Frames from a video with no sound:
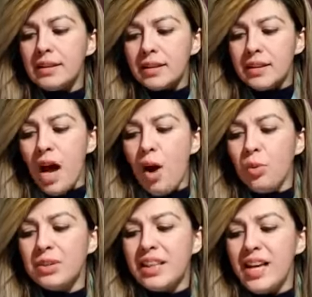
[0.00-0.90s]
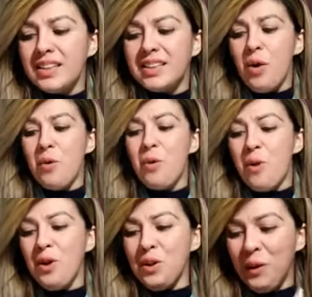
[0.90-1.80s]
são os que estão
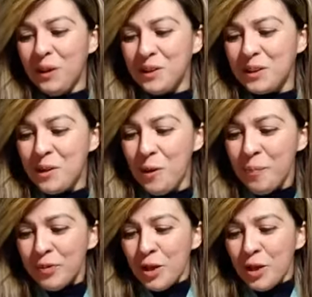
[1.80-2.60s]
conosco